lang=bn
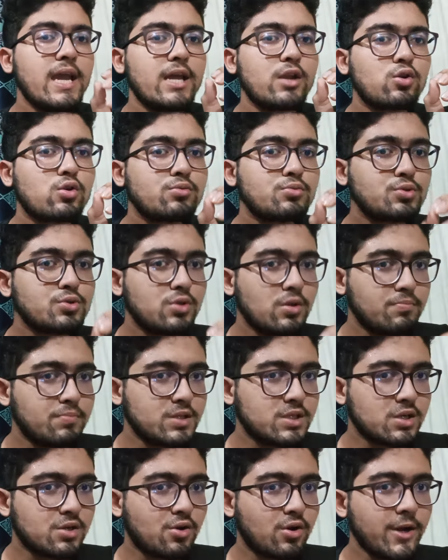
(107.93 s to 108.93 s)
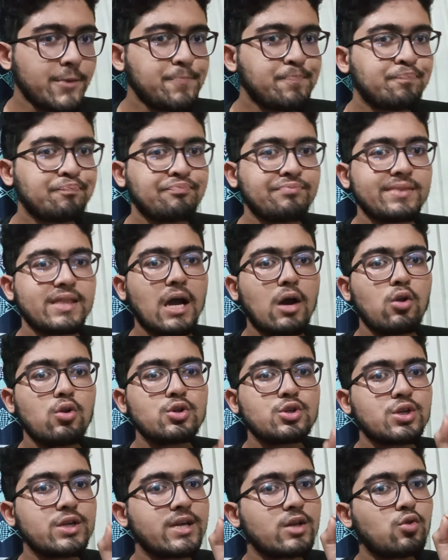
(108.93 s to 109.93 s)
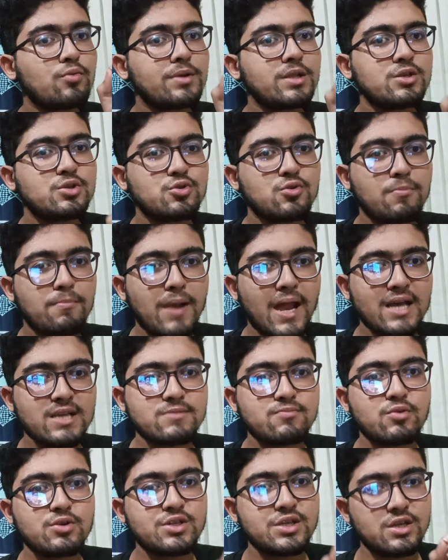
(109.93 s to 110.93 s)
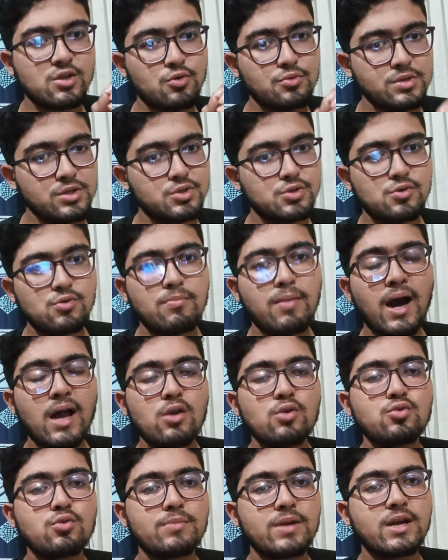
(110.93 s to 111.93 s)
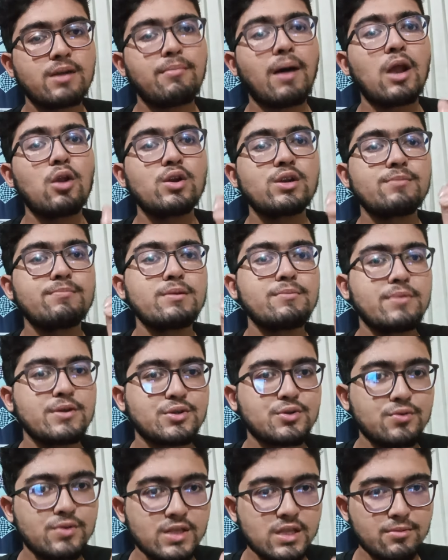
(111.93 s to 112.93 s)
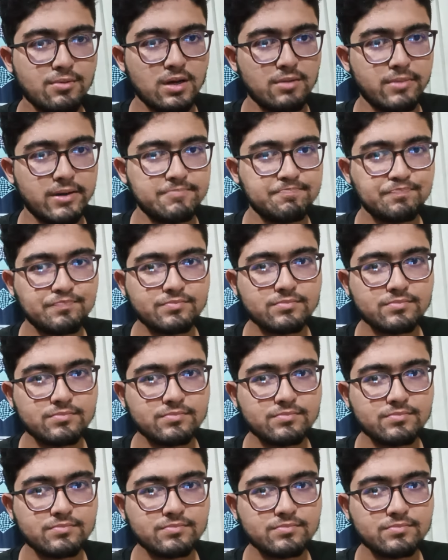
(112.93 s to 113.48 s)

এরকমও যদি পিছানো হয় তাহলে সেটা তোমাদের জন্য প্লাস পয়েন্ট সেটা তোমাদের জন্য ভালো তোমরা একটা ভালো একটা প্রিপারেশন নিতে পারবা